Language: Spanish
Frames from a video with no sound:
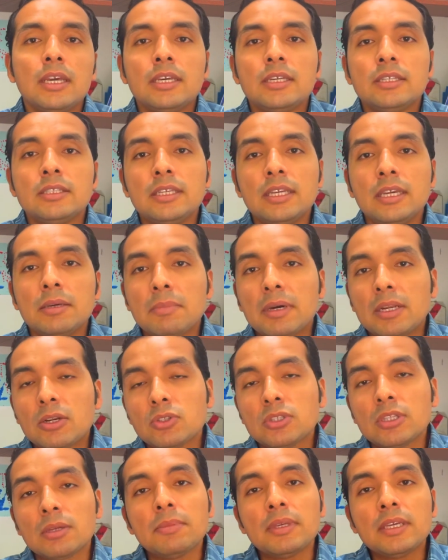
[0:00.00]
Sin embargo,
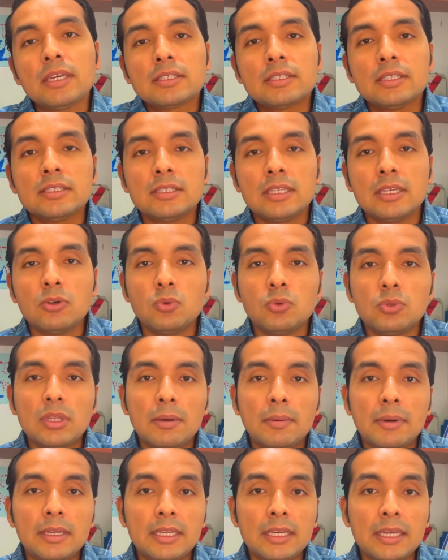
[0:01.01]
también existe una
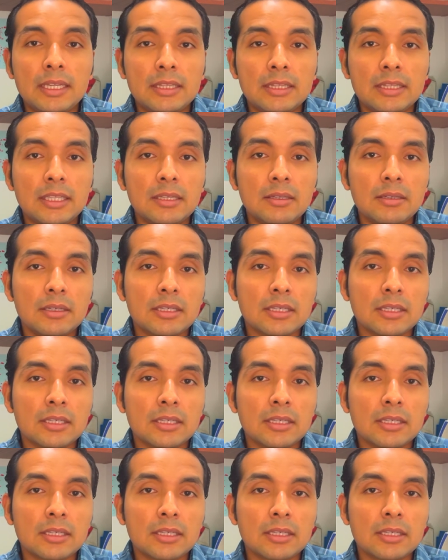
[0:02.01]
variante